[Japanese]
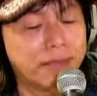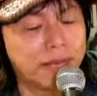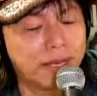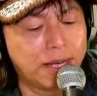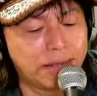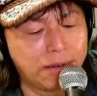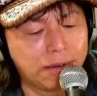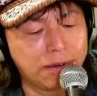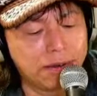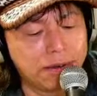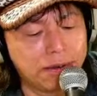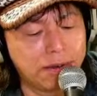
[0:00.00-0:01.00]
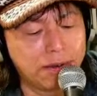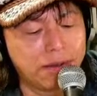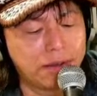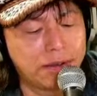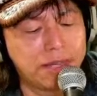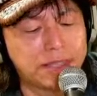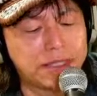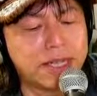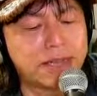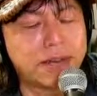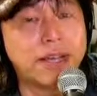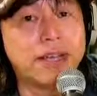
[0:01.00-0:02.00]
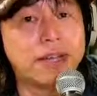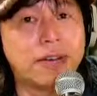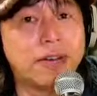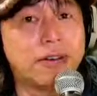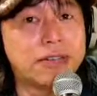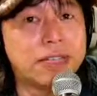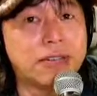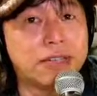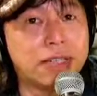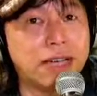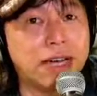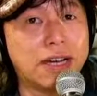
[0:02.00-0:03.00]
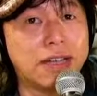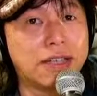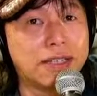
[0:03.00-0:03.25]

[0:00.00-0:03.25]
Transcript: あのレザーのね、こう作品が